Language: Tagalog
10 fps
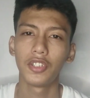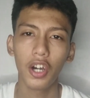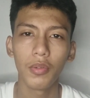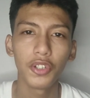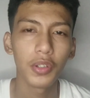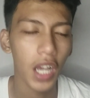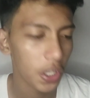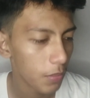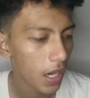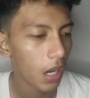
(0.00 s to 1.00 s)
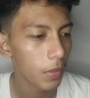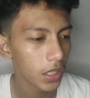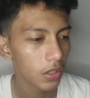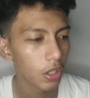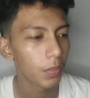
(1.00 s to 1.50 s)
So, yun nga, no, mga
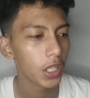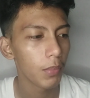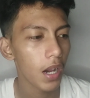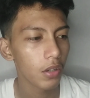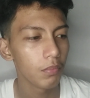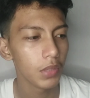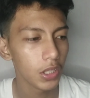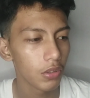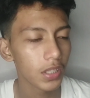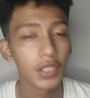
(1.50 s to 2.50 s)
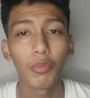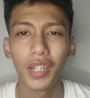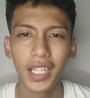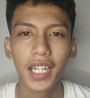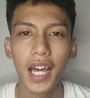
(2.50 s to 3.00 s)
kapatid, no? Panibagong video at
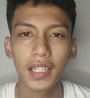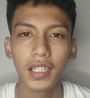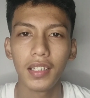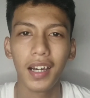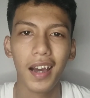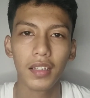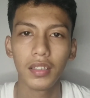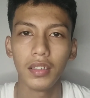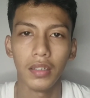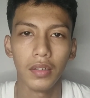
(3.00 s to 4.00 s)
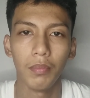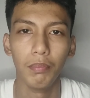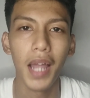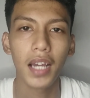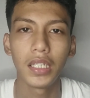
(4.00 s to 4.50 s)
simulan na natin ang ating
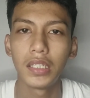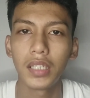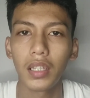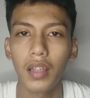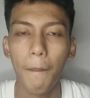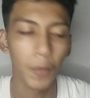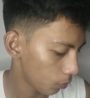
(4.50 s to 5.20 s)
vlogging setup.